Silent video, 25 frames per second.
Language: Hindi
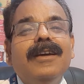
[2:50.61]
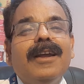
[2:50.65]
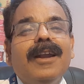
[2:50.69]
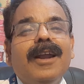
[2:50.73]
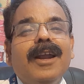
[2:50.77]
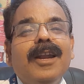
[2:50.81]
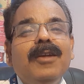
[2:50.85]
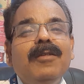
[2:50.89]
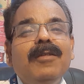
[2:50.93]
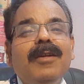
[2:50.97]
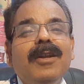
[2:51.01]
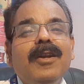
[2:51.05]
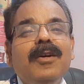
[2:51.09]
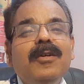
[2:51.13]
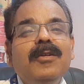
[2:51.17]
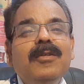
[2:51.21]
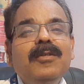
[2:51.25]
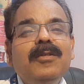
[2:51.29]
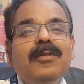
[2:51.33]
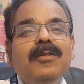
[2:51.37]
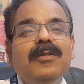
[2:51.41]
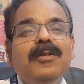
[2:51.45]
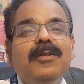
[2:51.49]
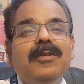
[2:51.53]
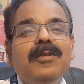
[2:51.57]
कराने वाला
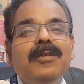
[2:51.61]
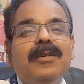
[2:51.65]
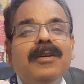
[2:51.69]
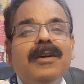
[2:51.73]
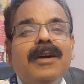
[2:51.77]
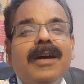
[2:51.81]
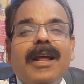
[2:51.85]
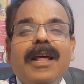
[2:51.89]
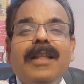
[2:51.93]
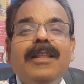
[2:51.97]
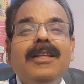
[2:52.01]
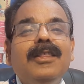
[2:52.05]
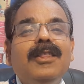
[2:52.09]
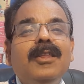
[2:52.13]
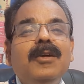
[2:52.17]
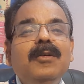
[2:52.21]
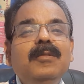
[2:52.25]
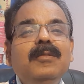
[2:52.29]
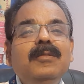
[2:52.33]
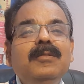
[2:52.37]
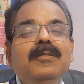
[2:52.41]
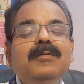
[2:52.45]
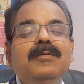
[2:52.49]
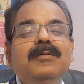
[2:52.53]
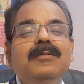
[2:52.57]
हूँ करा देता
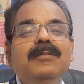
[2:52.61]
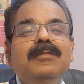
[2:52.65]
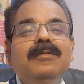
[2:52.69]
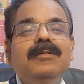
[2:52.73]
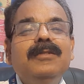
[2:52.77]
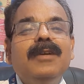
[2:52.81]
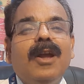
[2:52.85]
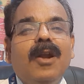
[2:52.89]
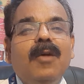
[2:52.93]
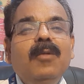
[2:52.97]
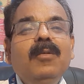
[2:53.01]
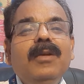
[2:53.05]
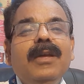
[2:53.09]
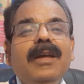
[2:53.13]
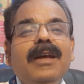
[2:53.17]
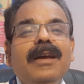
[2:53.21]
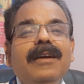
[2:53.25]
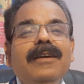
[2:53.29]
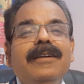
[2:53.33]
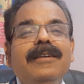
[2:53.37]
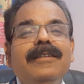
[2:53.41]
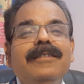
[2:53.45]
हूँ कराऊँ क्या